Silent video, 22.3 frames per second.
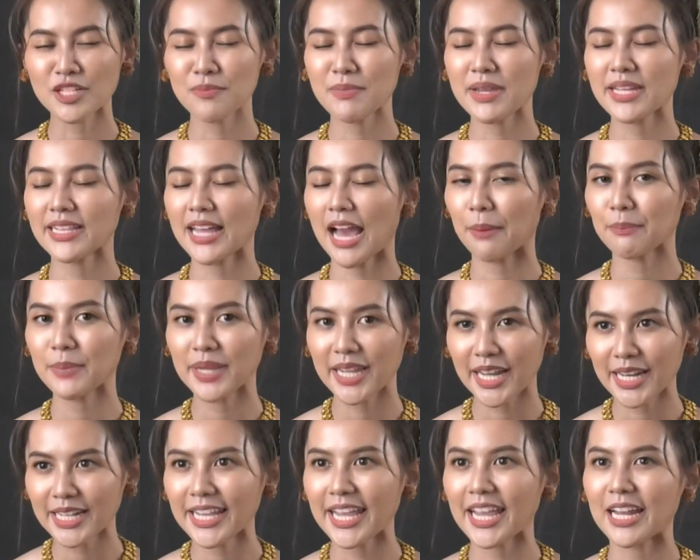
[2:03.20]
ก็จะมีทั้ง
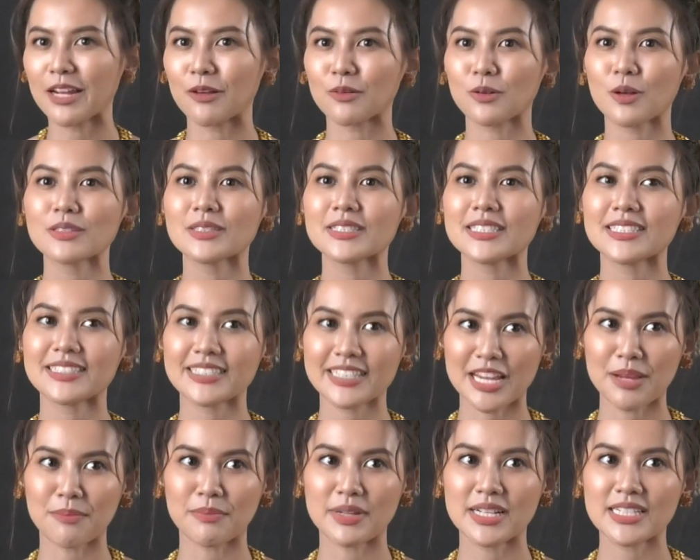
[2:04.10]
BNK แล้วก็
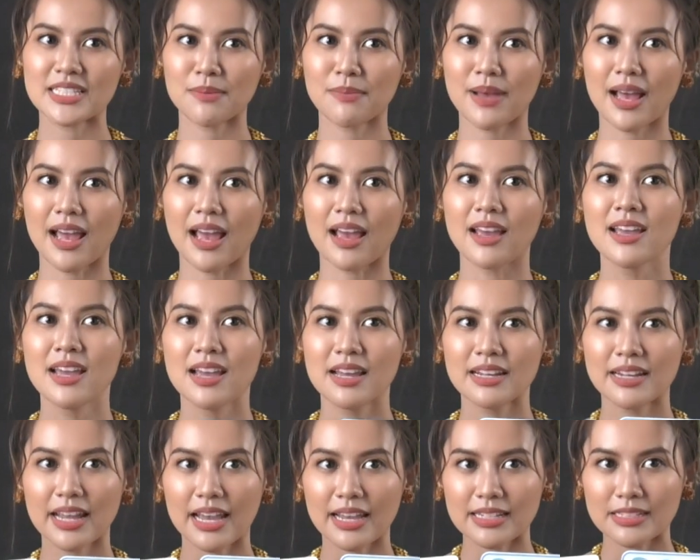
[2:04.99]
CGM ที่จะมา
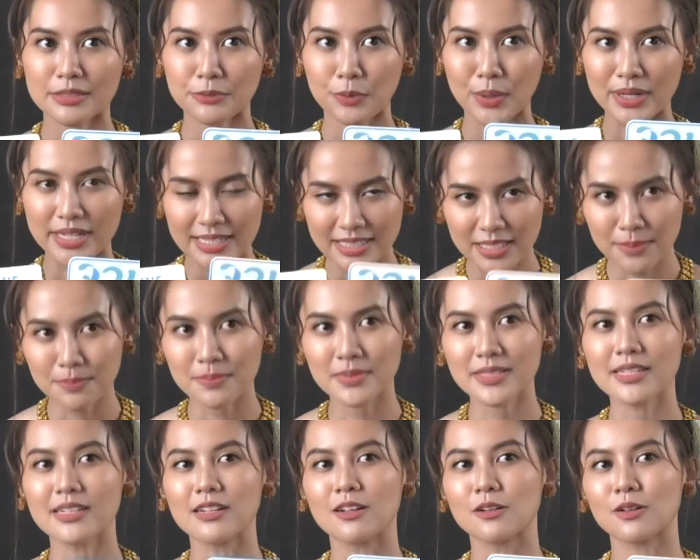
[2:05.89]
ในวัน
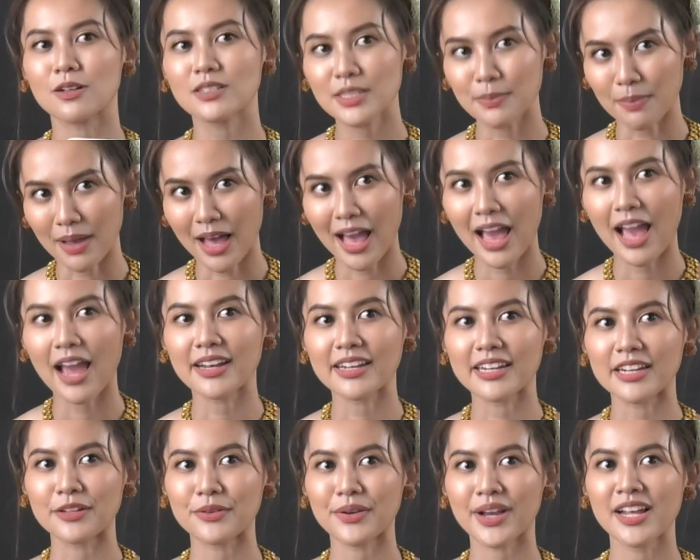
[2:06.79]
ที่ 14 แล้วก็
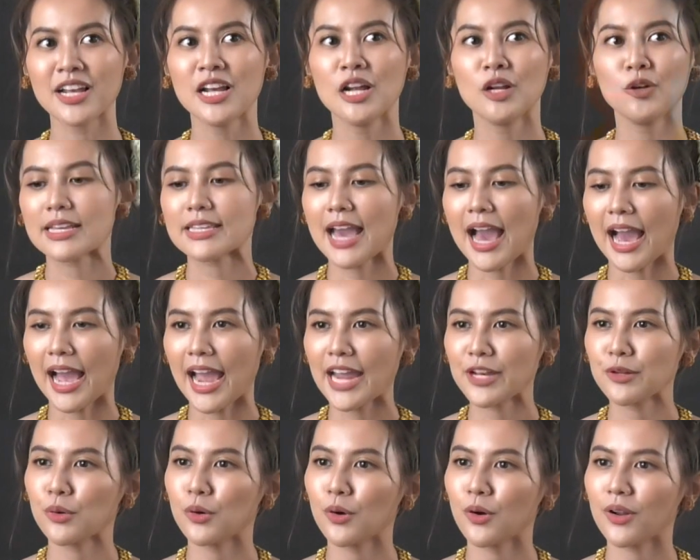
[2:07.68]
15 นี้ด้วยอยาก
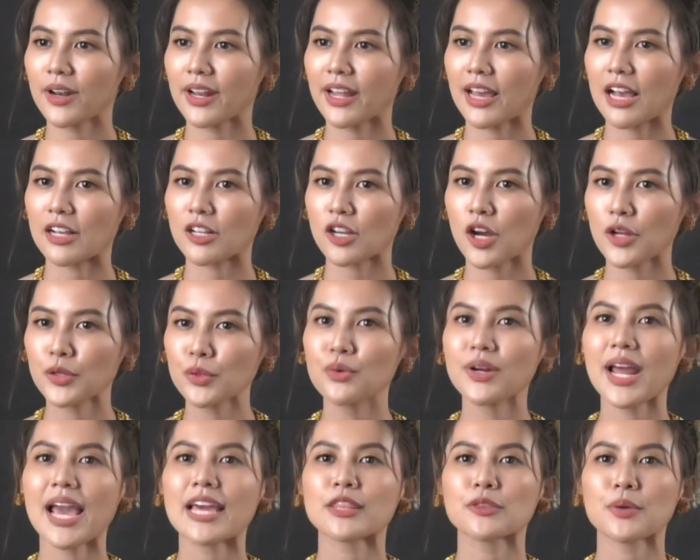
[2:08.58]
ให้ทุกคนนะคะก็
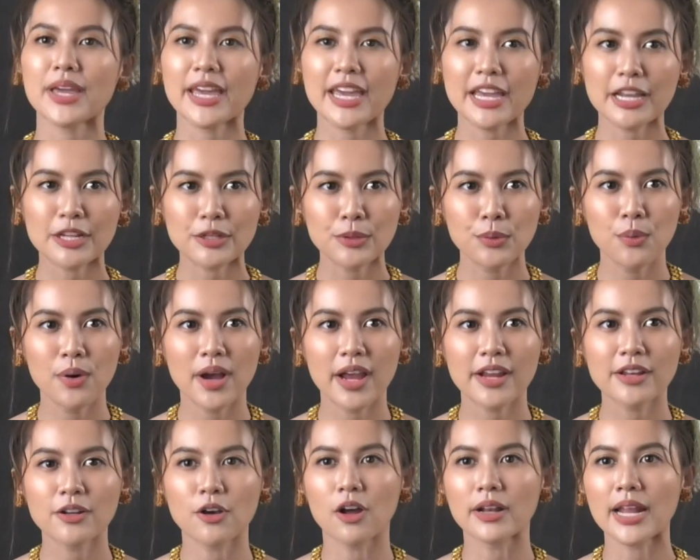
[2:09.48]
ดูแลตัวเองด้
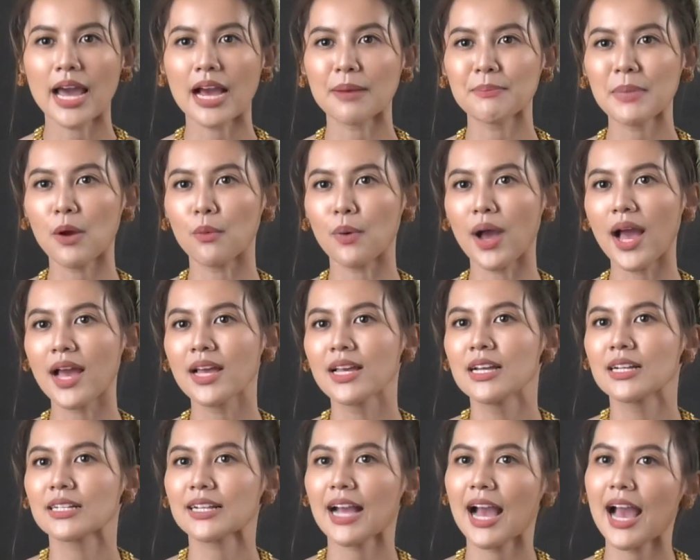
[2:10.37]
วยเนาะทั้งแบบว่า
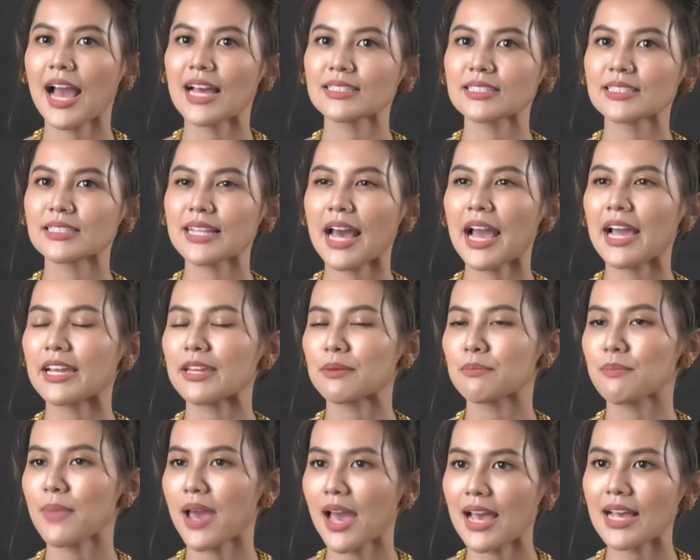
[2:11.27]
การใส่
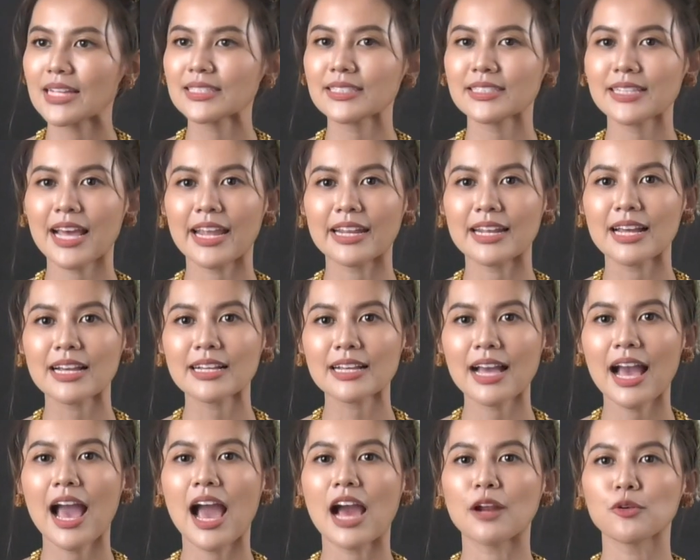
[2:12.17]
แมสใส่ห
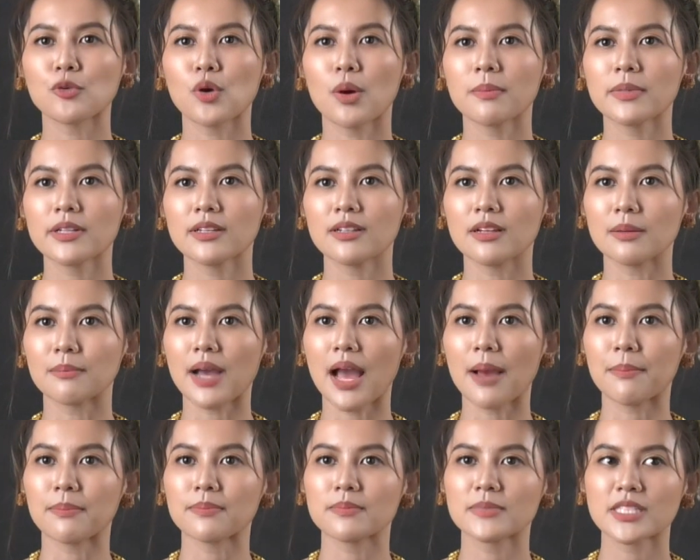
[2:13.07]
น้ากากรวมถึง
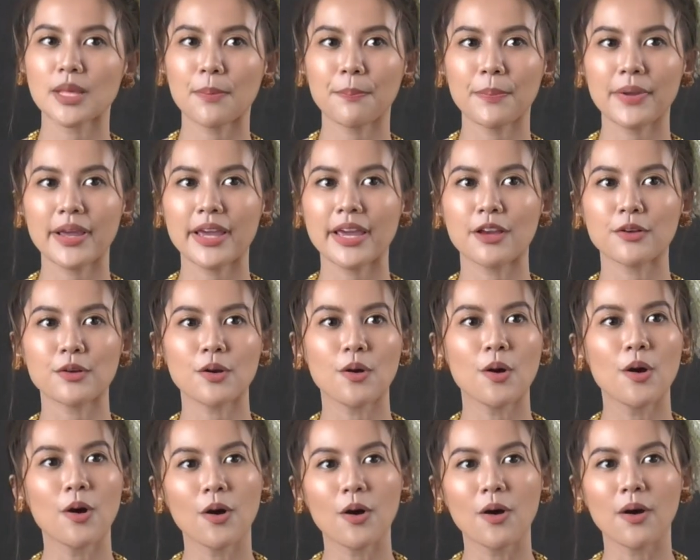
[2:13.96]
แบบ สเปรย์แอล
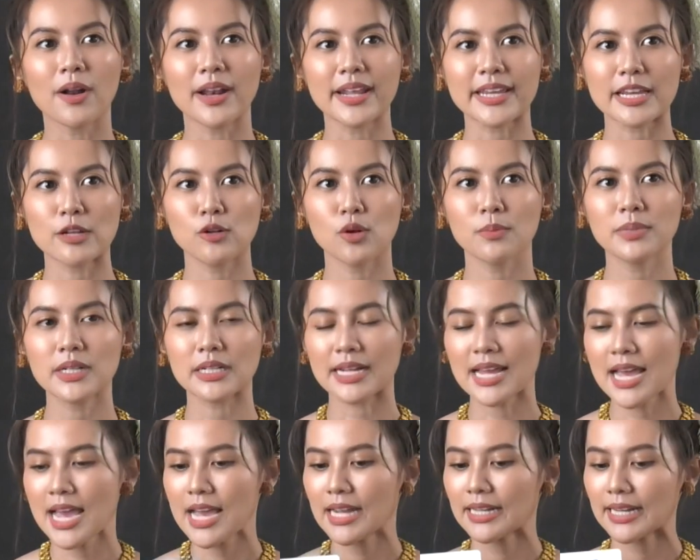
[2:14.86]
กอฮอล์อะไรอย่างี้ยรวมถึ
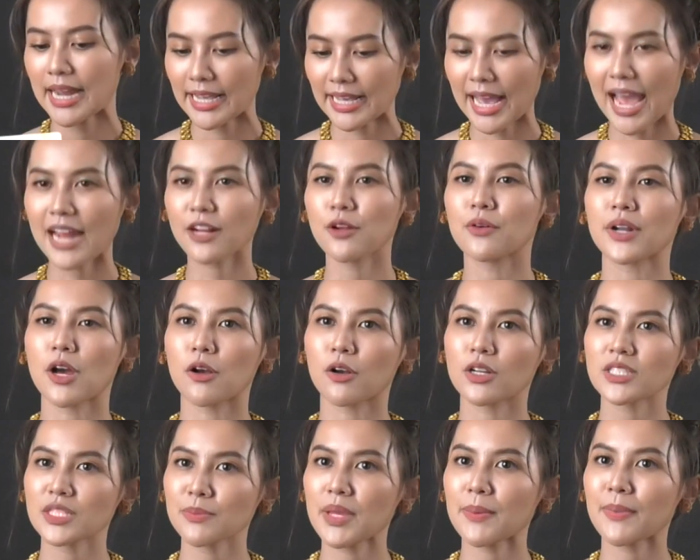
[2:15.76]
งในงานของเรา
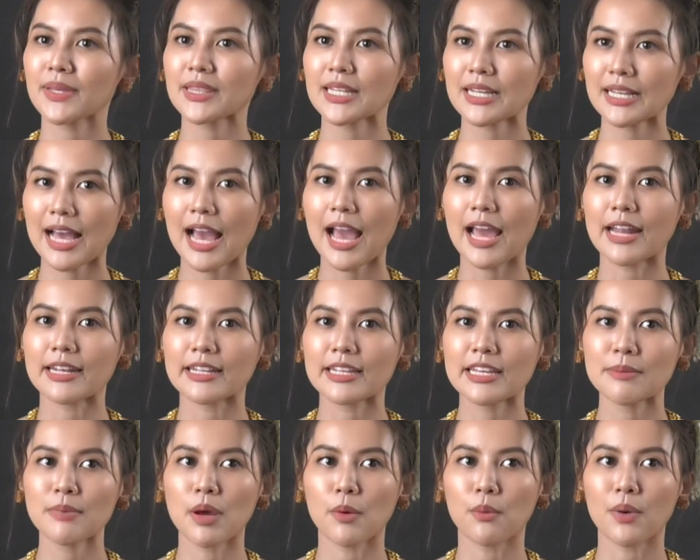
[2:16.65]
ก็จะมีมาตรการ
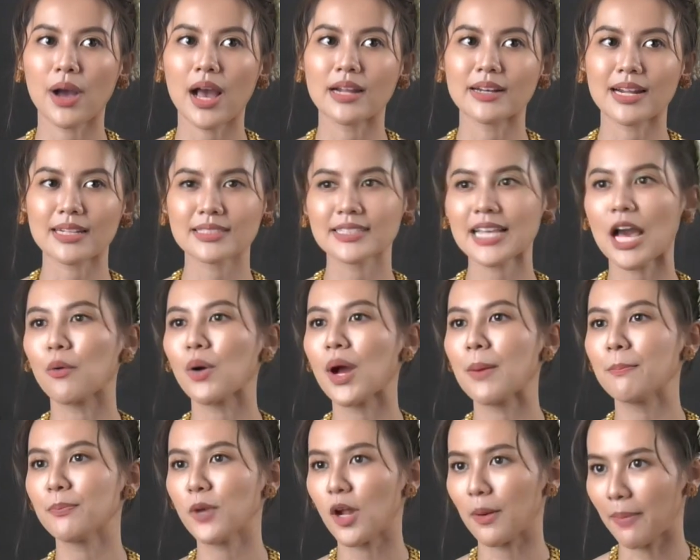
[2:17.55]
ที่แบบว่ารักษา
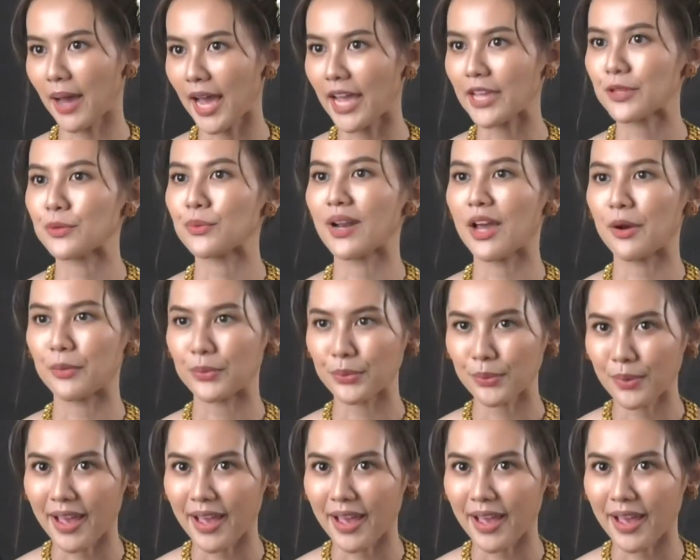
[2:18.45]
ความปลอดภัยอยู่แล้ว